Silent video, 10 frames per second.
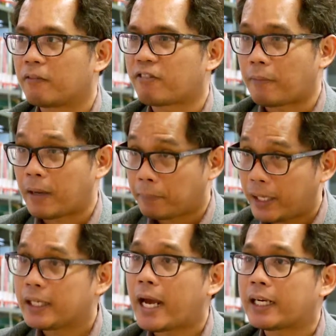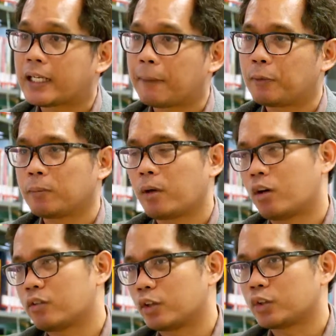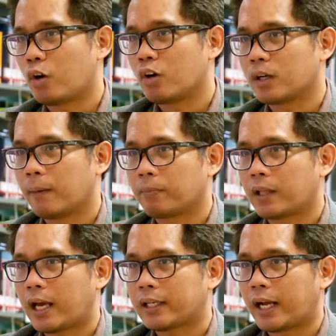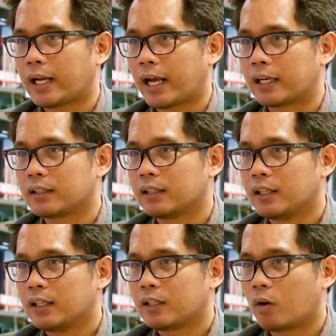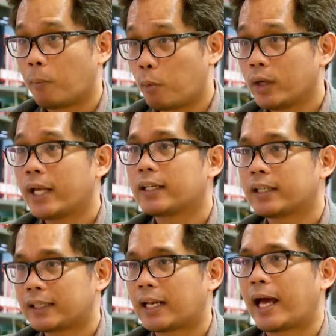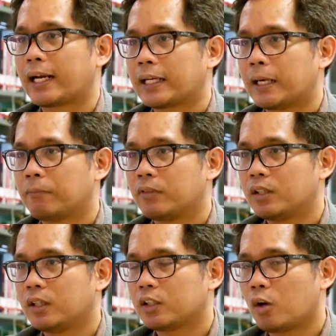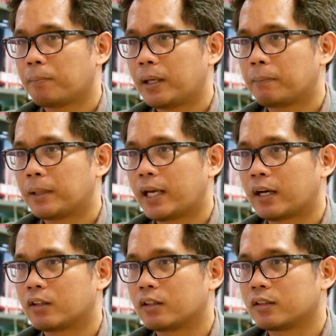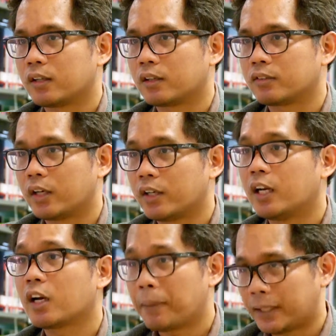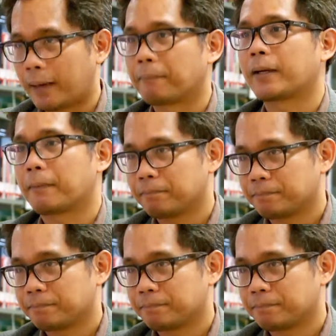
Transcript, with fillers: ฝ่าฟันไปให้ได้นะครับโดยเฉพาะกสชกับการแข่งขันของผู้เล่นในตลาดนะครับซึ่งก็ต้องเป็นไปอย่างเสรีและก็เป็นธรรมครับ